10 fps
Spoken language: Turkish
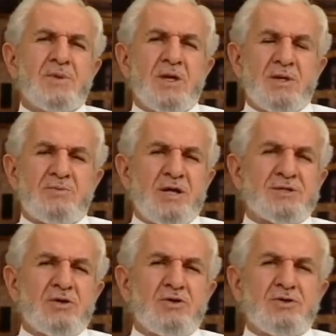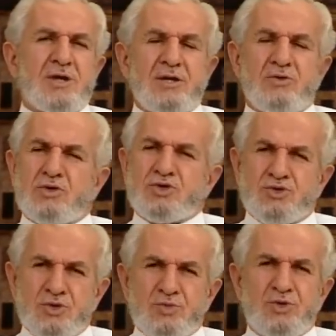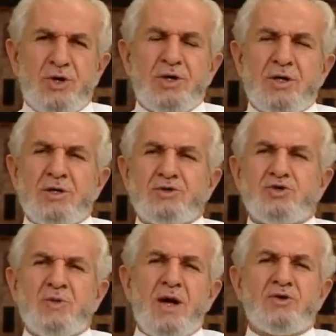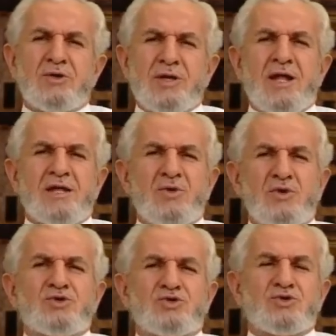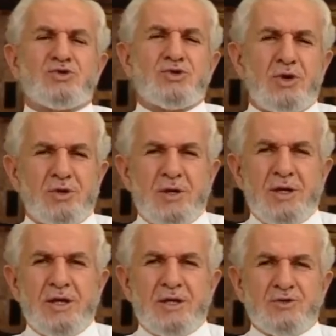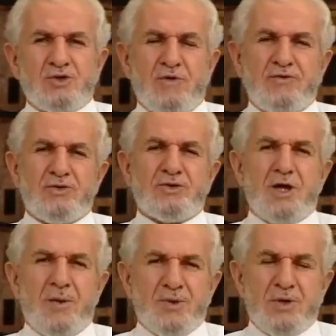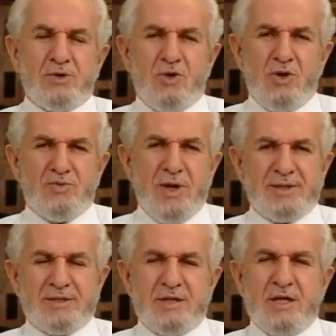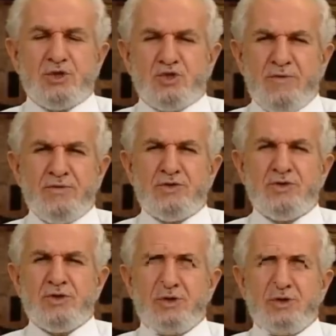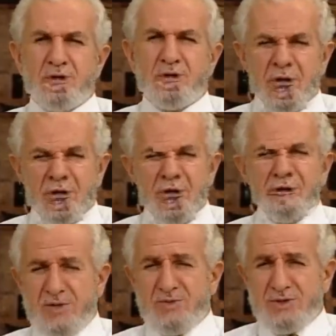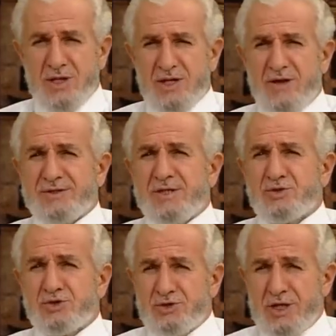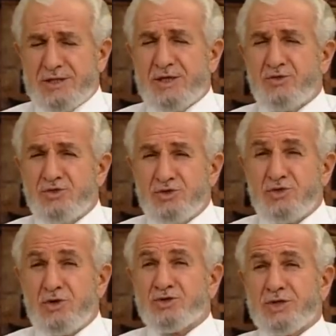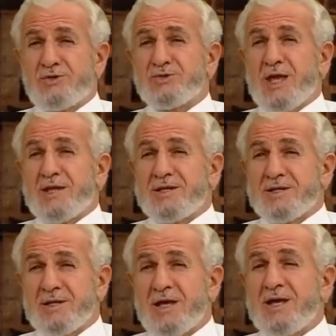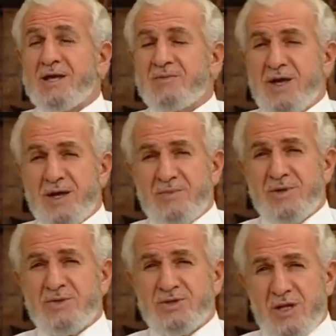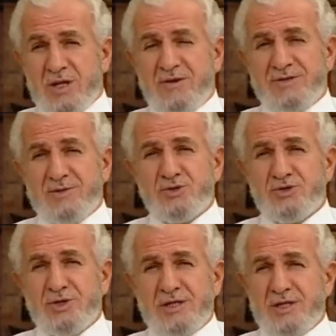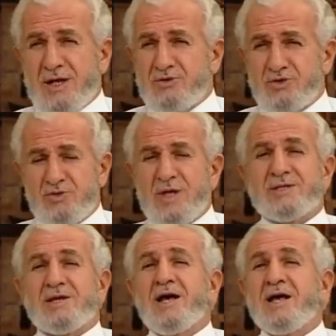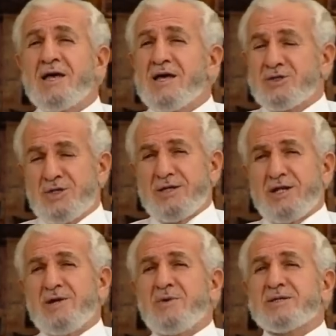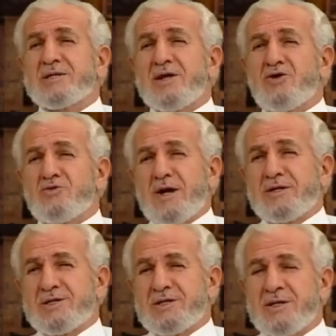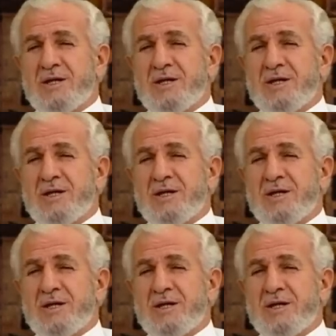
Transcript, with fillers: başka günler oruç tutmuyor, cuma günü geldi mi oruç tutuyor. Sofuluk yapıyor, olmaz sofulup Peygamberimiz sallallahu aleyhi ve sellem sünnetine uygun olursa güzeldir. Peygamberimiz sallallahu aleyhi ve sellem sünnetine uymazsa şeytana maskara olmaktır.